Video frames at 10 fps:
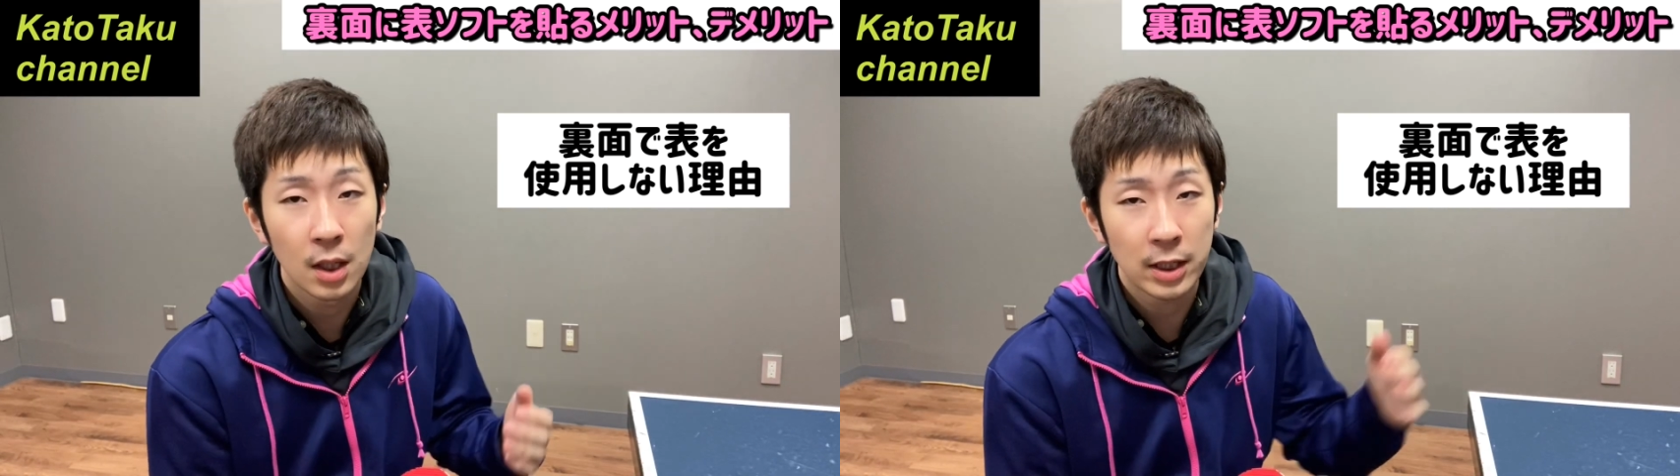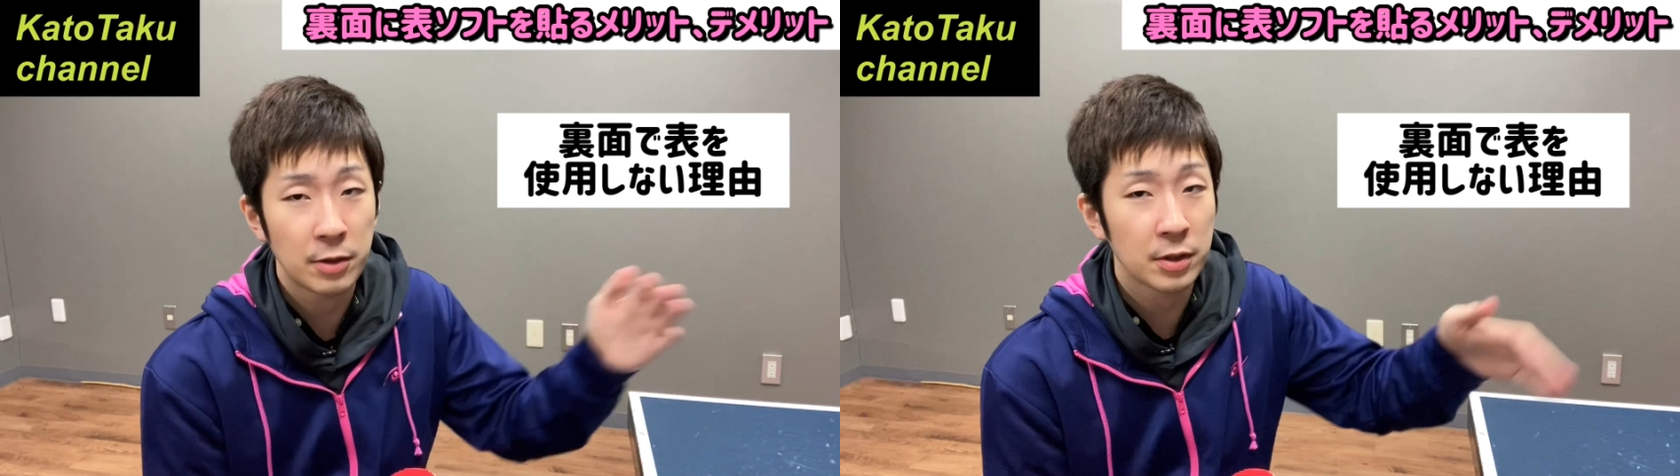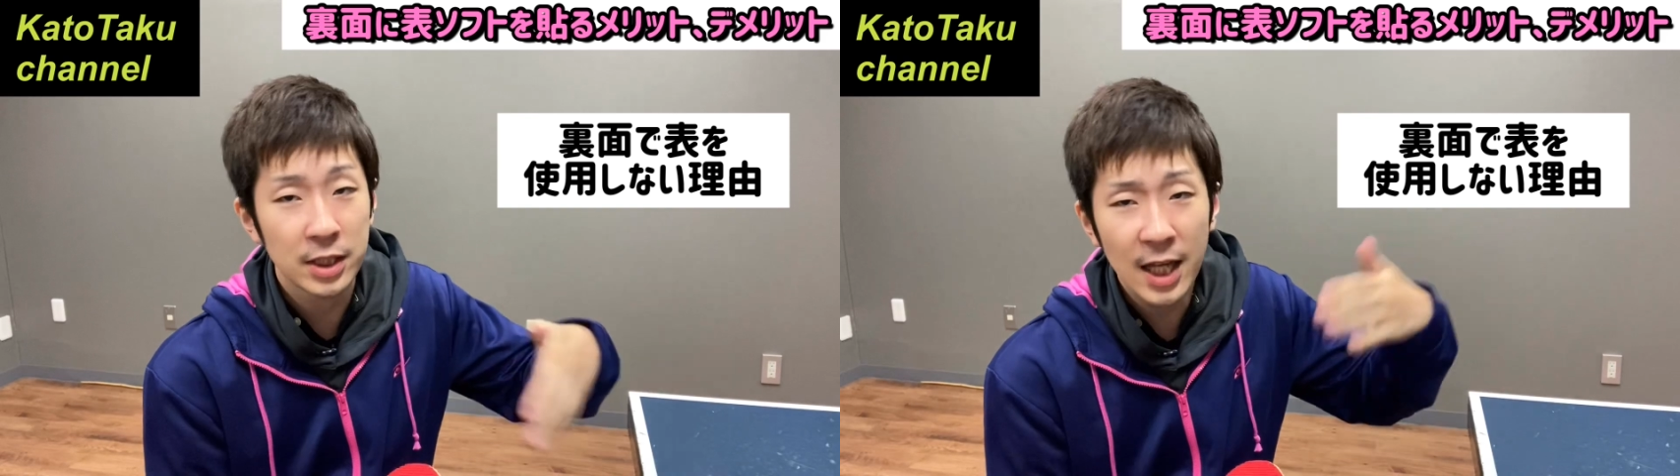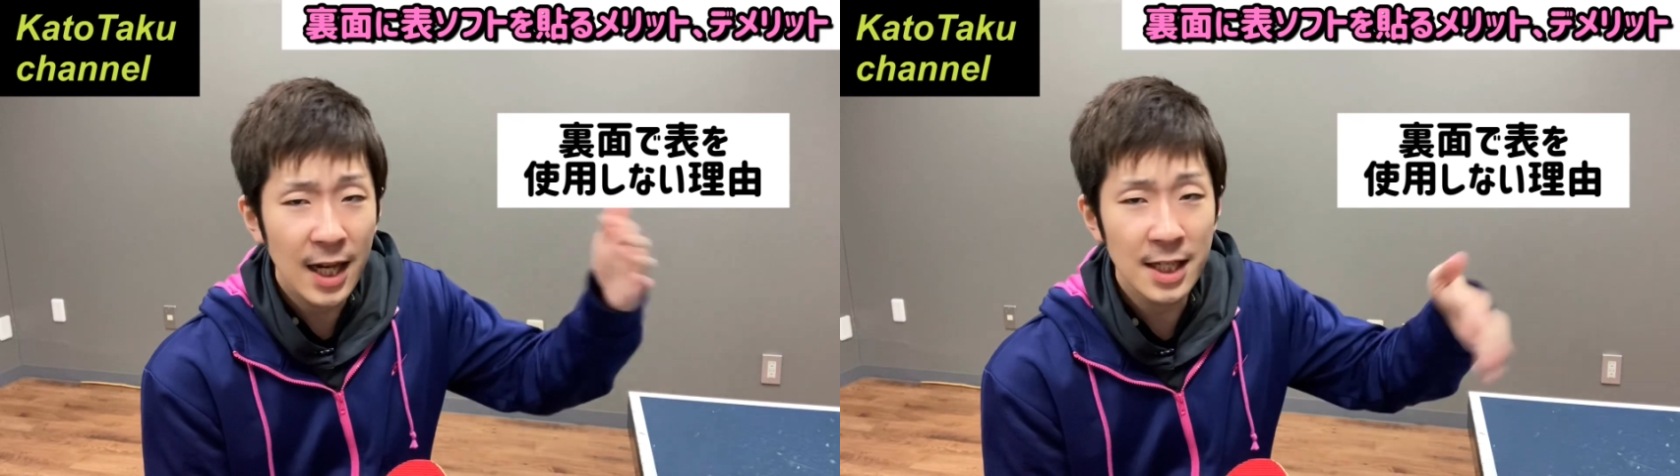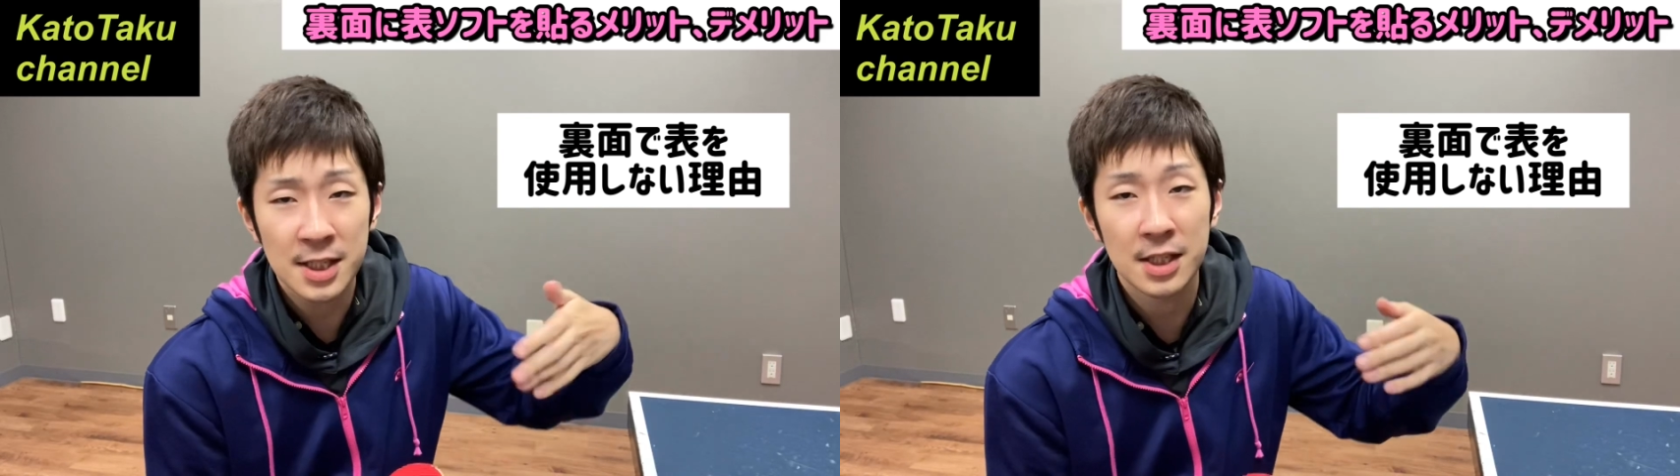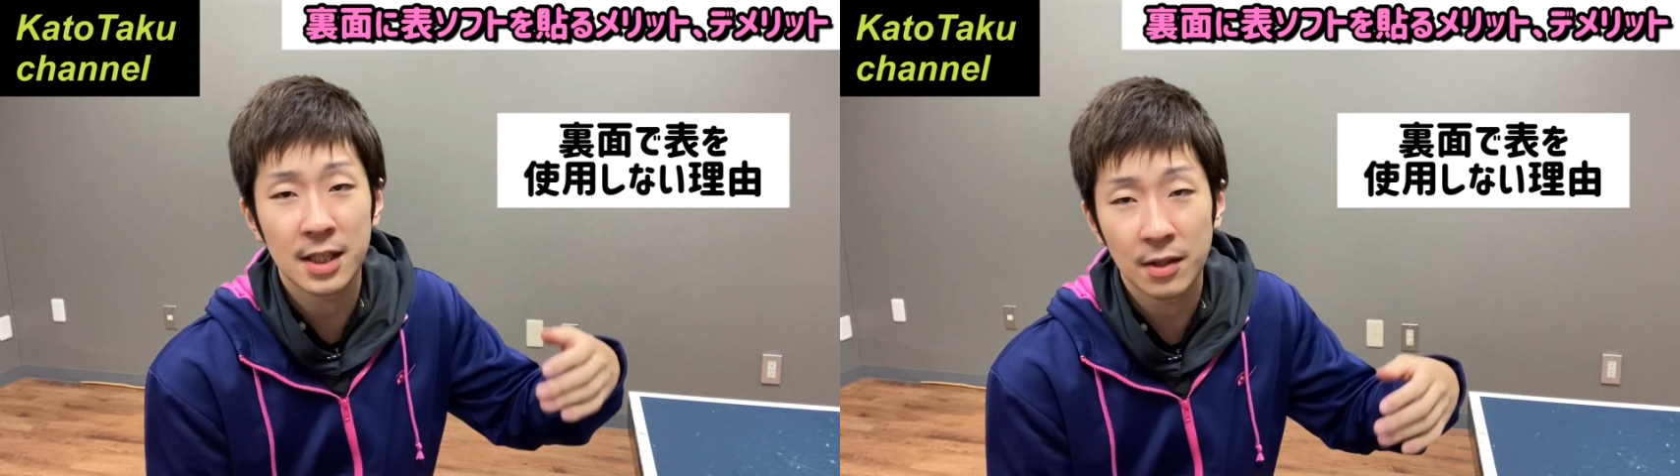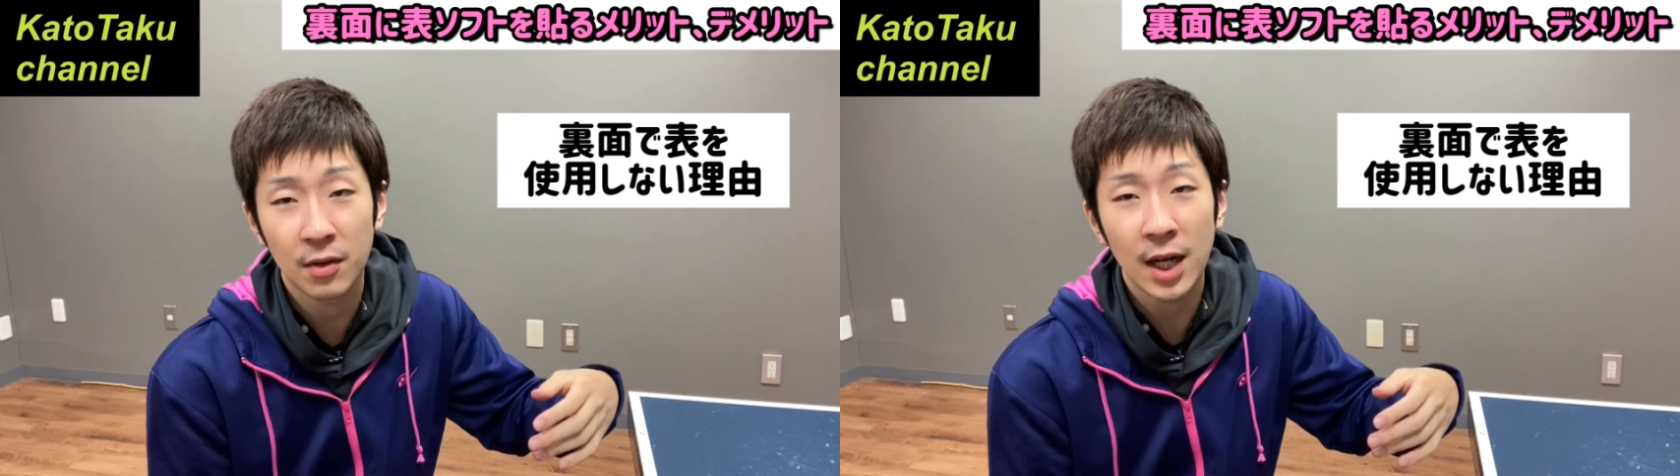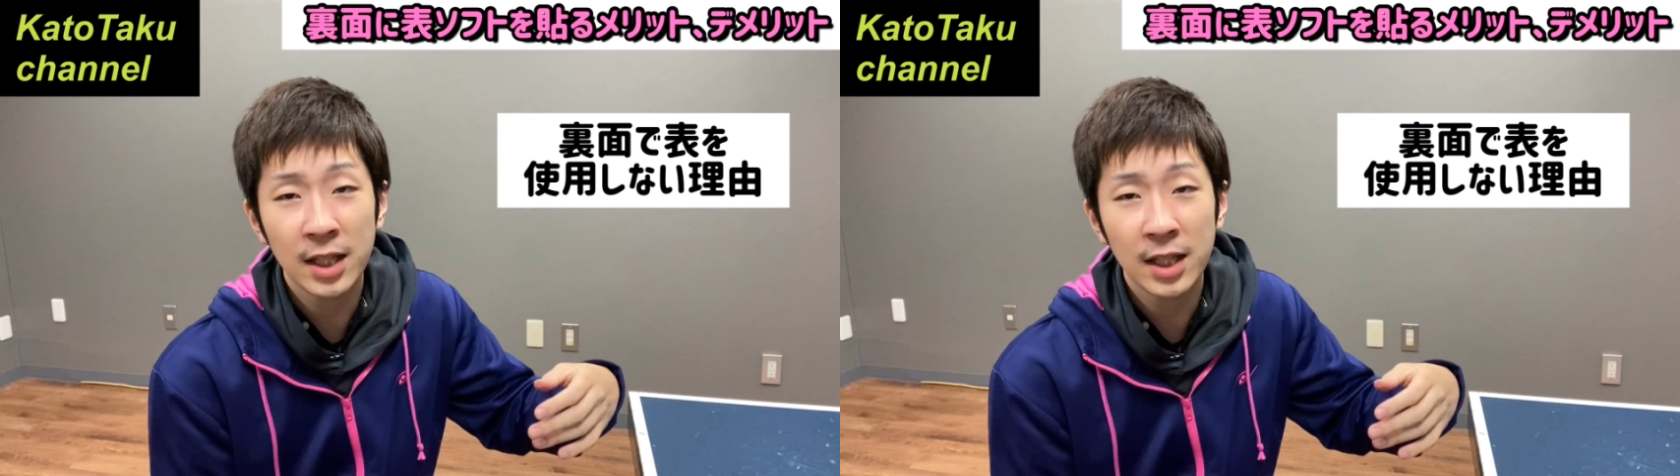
結局いやらしいけど